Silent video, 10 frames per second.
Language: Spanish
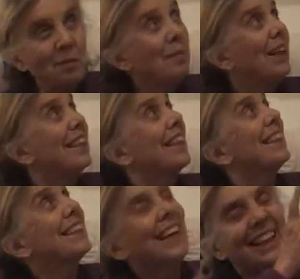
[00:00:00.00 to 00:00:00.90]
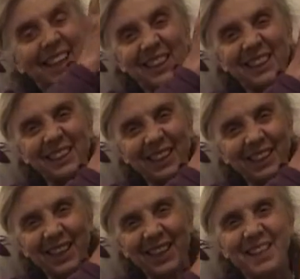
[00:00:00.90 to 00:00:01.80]
Mi madre, que está aquí
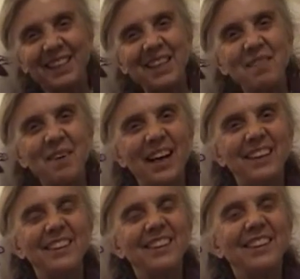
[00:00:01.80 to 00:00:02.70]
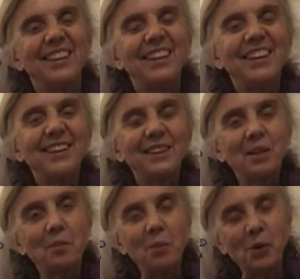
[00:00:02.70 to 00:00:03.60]
retratada arriba,
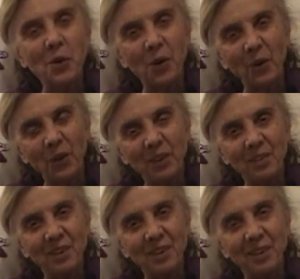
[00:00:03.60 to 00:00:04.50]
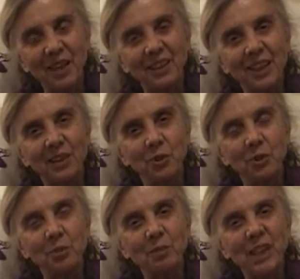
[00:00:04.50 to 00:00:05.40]
este, murió en, el
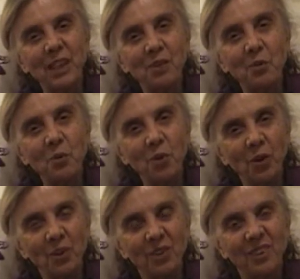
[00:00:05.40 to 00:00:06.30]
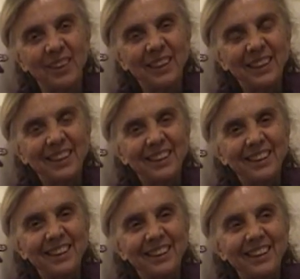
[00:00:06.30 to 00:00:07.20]
2001.
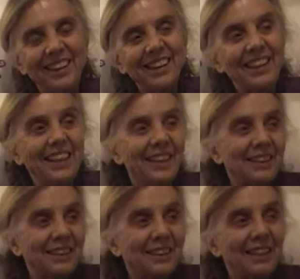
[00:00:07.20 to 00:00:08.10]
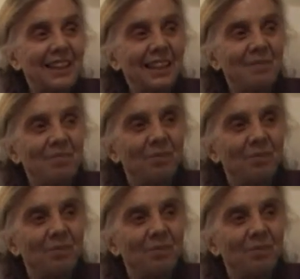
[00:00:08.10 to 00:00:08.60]
Y, este,